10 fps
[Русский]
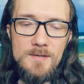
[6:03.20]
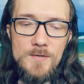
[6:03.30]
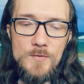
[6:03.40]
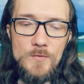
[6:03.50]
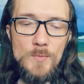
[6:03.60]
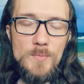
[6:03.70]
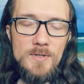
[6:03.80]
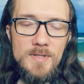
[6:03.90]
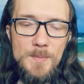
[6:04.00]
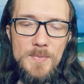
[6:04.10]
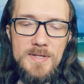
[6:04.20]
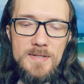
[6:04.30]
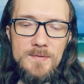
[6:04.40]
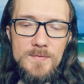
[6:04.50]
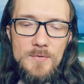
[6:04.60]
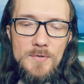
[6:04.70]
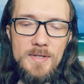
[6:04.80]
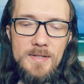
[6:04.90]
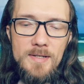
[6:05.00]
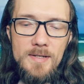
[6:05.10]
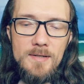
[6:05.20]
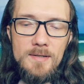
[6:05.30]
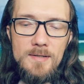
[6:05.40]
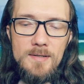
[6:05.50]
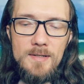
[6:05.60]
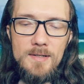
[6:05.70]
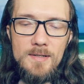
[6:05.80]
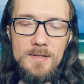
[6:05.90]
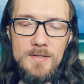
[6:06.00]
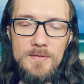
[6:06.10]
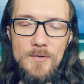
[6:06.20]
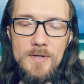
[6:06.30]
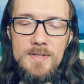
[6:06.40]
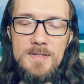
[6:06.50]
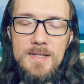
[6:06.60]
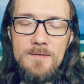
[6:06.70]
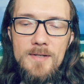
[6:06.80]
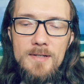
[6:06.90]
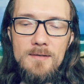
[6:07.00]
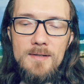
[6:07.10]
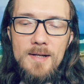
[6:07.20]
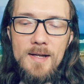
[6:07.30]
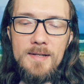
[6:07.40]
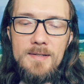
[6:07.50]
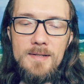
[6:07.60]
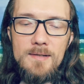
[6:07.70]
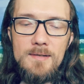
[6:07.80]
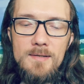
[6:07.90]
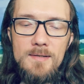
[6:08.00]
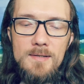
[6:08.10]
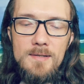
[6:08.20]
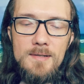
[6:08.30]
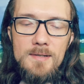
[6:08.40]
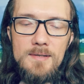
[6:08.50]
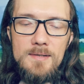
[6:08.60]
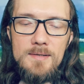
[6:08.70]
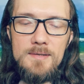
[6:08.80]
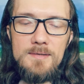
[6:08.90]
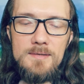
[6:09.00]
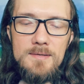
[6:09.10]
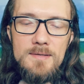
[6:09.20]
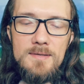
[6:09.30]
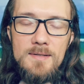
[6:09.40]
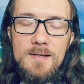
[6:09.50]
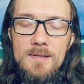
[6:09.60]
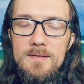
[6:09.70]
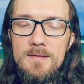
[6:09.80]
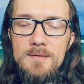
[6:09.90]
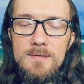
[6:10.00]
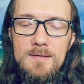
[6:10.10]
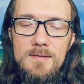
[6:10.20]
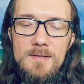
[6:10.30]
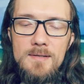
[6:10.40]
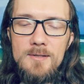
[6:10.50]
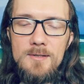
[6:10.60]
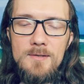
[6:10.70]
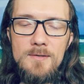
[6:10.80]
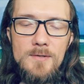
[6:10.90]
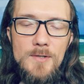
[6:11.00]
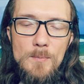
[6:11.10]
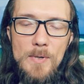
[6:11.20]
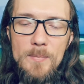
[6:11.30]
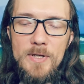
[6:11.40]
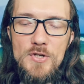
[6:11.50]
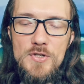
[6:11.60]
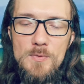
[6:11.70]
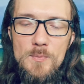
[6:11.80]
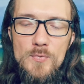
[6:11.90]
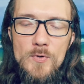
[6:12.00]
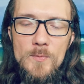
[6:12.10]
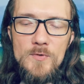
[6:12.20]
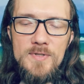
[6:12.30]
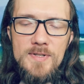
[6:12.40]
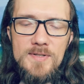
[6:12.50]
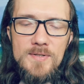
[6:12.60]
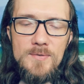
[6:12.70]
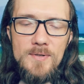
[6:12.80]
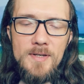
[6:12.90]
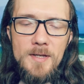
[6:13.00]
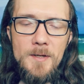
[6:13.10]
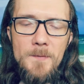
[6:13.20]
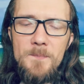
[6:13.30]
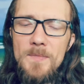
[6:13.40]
что было написано в той книге? Твердо заявил Арнир. Странно, но я по-прежнему помню те строки.